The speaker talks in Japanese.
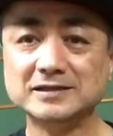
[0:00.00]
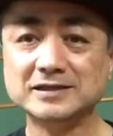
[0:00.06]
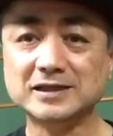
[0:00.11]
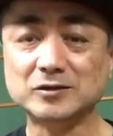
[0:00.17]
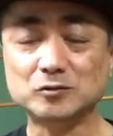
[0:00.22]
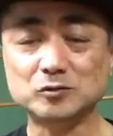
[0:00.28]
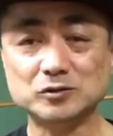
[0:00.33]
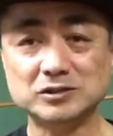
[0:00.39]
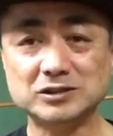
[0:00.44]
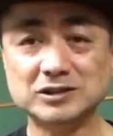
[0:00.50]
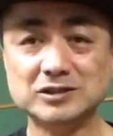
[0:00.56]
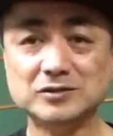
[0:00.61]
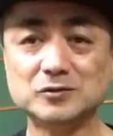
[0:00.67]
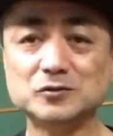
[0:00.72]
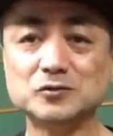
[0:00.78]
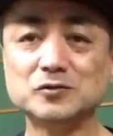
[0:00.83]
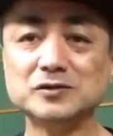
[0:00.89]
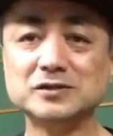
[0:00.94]
楽しい
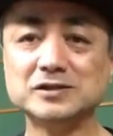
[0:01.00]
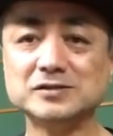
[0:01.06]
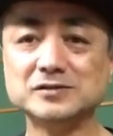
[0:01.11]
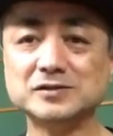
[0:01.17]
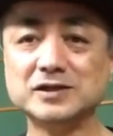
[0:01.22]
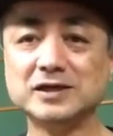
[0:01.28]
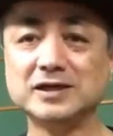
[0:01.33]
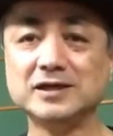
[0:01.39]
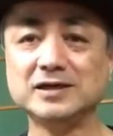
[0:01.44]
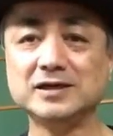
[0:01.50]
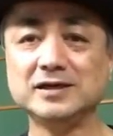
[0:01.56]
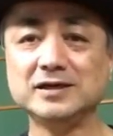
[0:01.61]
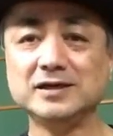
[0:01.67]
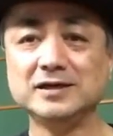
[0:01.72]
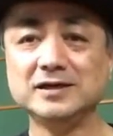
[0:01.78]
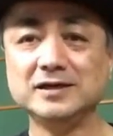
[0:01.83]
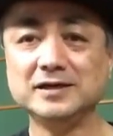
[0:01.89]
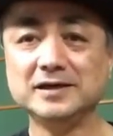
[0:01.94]
ことにですね、
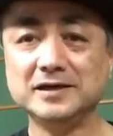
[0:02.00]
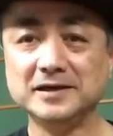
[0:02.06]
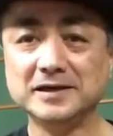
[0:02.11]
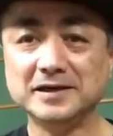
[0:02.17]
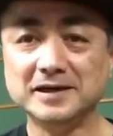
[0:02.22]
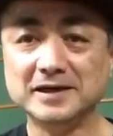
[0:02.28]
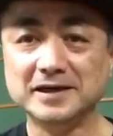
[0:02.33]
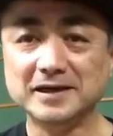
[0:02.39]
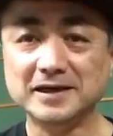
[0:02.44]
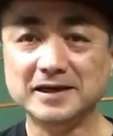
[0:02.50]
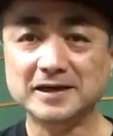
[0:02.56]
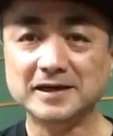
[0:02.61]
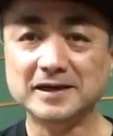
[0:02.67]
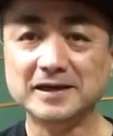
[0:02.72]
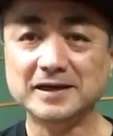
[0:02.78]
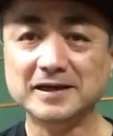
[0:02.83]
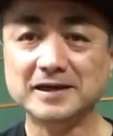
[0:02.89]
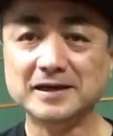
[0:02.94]

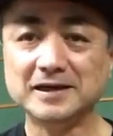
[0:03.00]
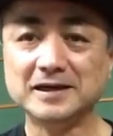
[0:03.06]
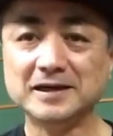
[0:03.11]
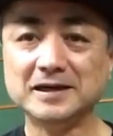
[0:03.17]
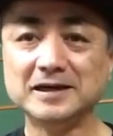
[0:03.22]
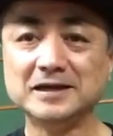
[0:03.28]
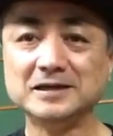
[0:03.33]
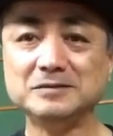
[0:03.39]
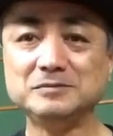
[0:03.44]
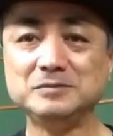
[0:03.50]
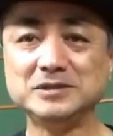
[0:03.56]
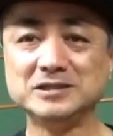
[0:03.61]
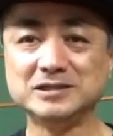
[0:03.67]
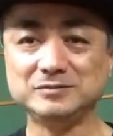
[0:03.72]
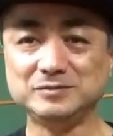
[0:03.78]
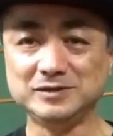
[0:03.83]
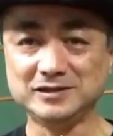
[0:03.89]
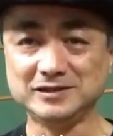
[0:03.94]
えー、
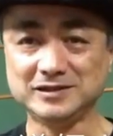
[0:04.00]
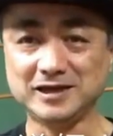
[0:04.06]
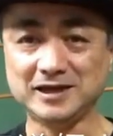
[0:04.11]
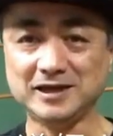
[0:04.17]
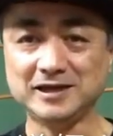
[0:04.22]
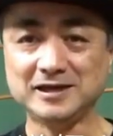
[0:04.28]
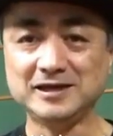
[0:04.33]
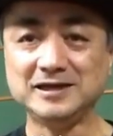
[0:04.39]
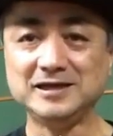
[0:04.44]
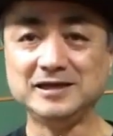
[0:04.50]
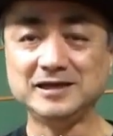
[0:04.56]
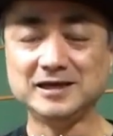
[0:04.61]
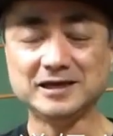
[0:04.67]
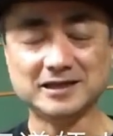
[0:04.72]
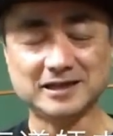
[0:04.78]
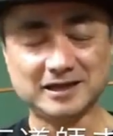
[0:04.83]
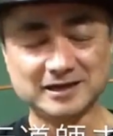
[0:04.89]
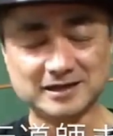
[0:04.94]
導いていけ
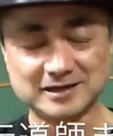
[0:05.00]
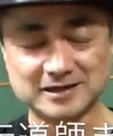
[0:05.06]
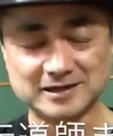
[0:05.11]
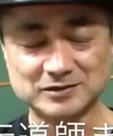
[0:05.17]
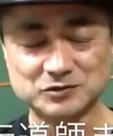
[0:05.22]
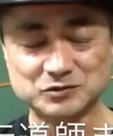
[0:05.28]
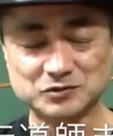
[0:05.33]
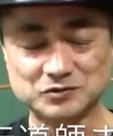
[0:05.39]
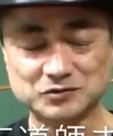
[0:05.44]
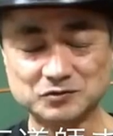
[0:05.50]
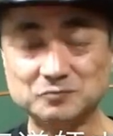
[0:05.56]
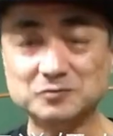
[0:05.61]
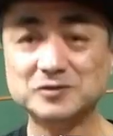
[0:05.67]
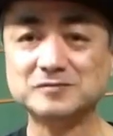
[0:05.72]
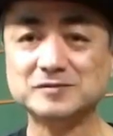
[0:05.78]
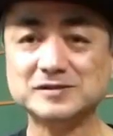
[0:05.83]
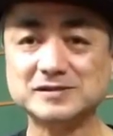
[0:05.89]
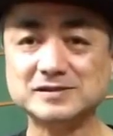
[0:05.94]
たらなと思
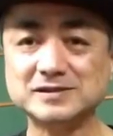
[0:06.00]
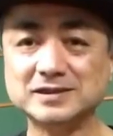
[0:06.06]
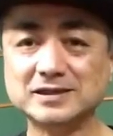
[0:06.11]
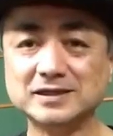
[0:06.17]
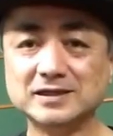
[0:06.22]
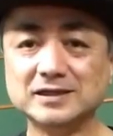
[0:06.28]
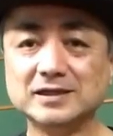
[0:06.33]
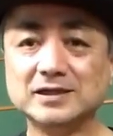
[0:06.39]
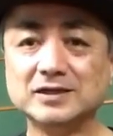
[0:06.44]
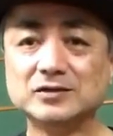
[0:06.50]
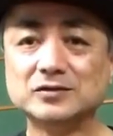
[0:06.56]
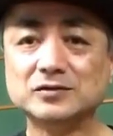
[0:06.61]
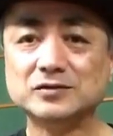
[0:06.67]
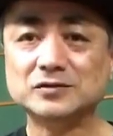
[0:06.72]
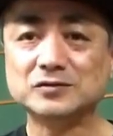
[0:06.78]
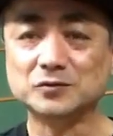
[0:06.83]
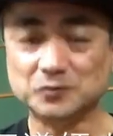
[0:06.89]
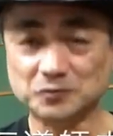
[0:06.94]
います。
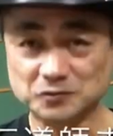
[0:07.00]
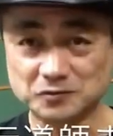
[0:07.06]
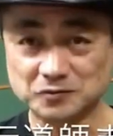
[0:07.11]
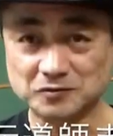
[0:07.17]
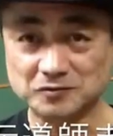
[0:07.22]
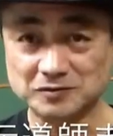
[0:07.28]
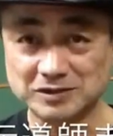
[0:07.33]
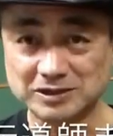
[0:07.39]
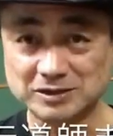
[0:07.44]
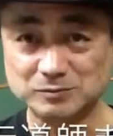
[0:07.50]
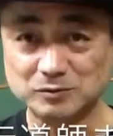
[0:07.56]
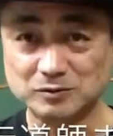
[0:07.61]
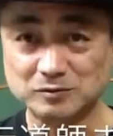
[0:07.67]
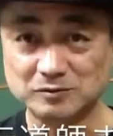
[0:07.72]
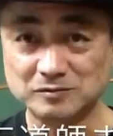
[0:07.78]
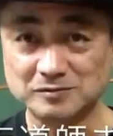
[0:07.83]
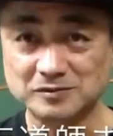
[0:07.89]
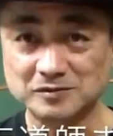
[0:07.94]
ということで私
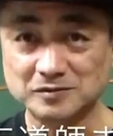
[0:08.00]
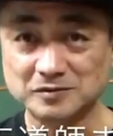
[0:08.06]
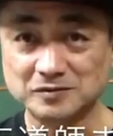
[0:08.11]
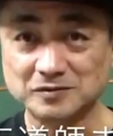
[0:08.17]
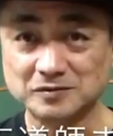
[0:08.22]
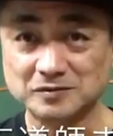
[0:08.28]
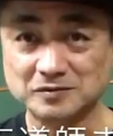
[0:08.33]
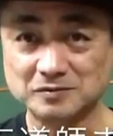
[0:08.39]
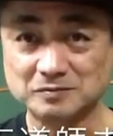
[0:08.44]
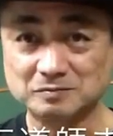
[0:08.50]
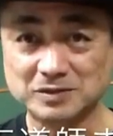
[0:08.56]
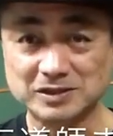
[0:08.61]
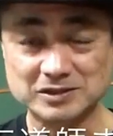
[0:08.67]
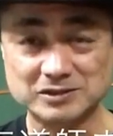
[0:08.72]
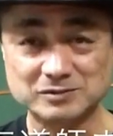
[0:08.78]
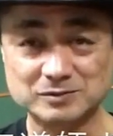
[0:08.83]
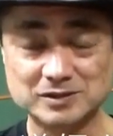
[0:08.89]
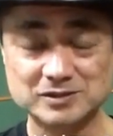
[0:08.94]
もま
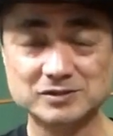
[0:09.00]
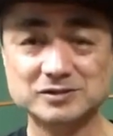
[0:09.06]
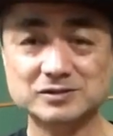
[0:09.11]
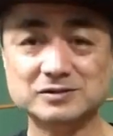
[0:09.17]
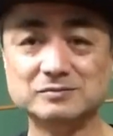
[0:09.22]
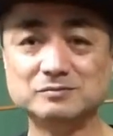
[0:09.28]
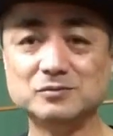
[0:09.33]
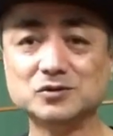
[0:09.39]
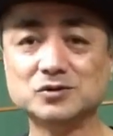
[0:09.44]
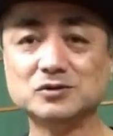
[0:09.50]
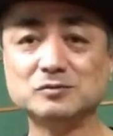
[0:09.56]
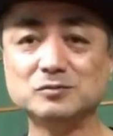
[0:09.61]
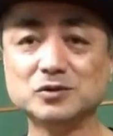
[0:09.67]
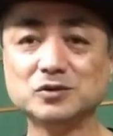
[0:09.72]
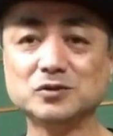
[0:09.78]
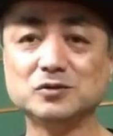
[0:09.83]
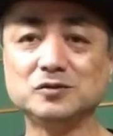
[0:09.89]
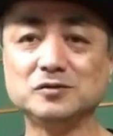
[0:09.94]
すますもっと
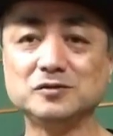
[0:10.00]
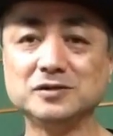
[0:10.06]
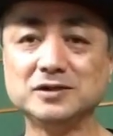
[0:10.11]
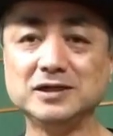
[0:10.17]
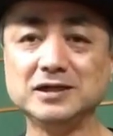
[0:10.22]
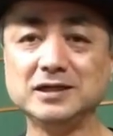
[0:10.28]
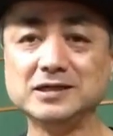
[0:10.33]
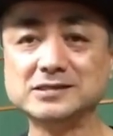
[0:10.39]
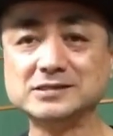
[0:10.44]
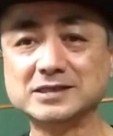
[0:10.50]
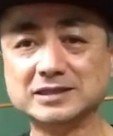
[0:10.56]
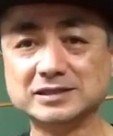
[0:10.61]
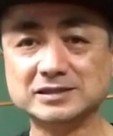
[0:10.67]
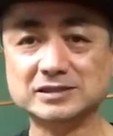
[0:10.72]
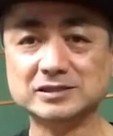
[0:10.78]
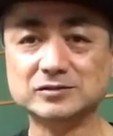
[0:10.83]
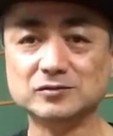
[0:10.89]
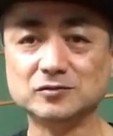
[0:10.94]
もっと、えー、三
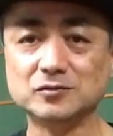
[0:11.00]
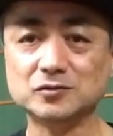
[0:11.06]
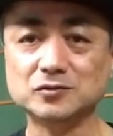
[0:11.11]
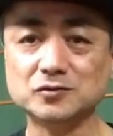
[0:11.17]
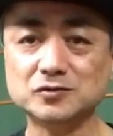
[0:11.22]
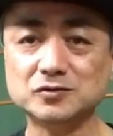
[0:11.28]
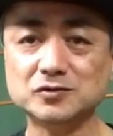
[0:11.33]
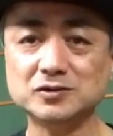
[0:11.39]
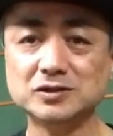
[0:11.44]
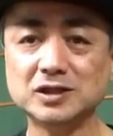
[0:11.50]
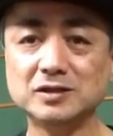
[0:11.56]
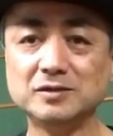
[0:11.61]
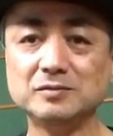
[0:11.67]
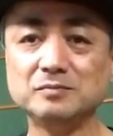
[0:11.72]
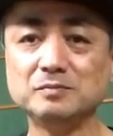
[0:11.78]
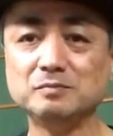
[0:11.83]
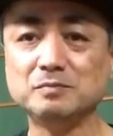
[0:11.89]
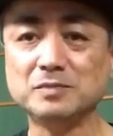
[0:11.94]
振のことについて
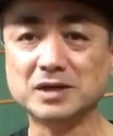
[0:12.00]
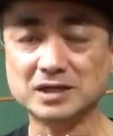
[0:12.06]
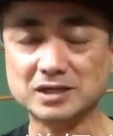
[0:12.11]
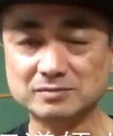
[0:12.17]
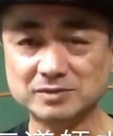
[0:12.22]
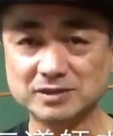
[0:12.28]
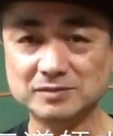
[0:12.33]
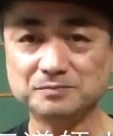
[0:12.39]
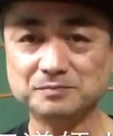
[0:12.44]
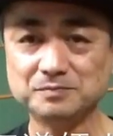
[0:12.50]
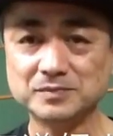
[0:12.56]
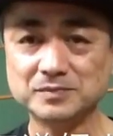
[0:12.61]
学び